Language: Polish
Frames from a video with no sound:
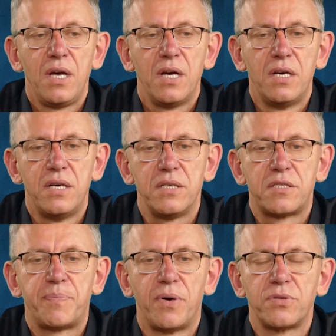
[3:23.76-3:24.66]
e,
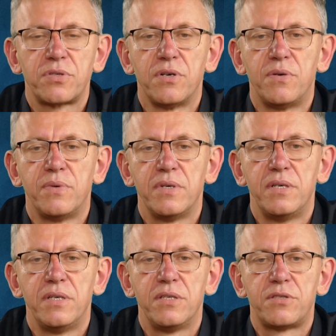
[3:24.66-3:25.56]
z Polską
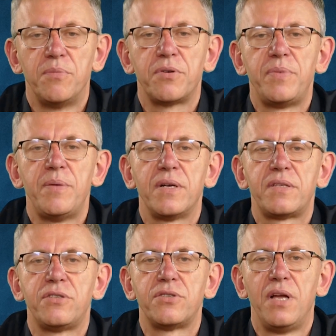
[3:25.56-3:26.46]
e, są
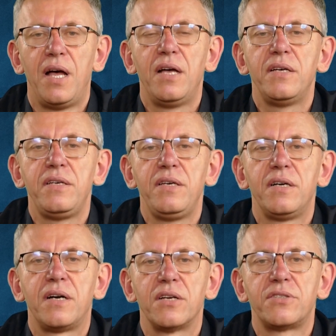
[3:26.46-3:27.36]
problematyczne
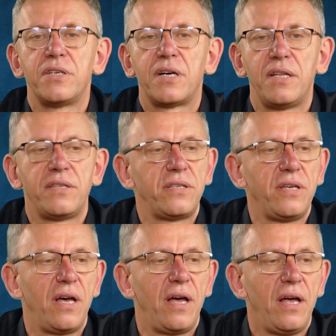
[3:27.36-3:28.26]
i każdy
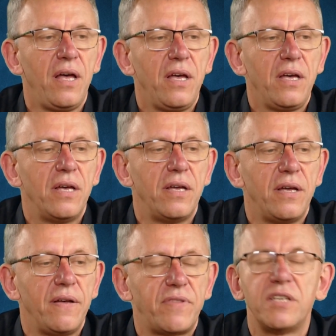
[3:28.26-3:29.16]
chętnie
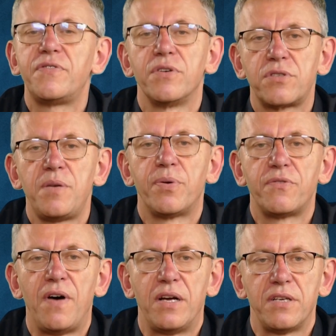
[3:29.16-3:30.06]
e, te związki
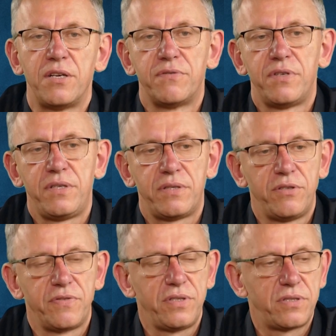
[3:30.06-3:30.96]
podważa. No,
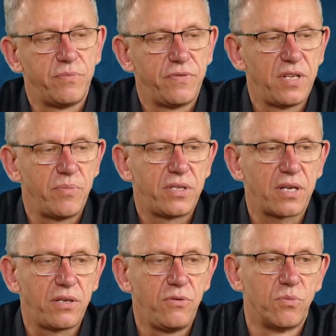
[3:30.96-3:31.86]
no, więc my wydamy
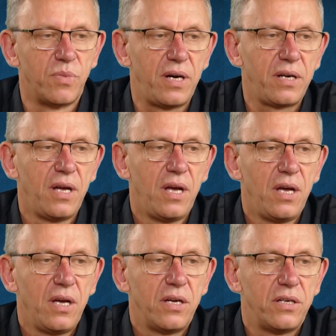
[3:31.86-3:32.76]
taki numer,
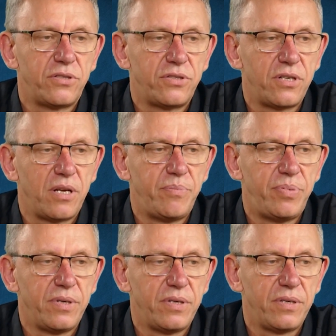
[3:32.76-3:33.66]

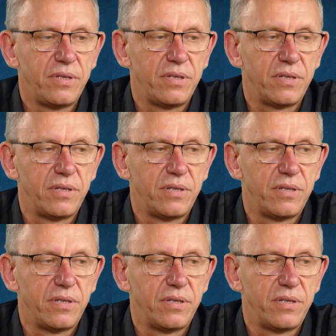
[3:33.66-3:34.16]
żeby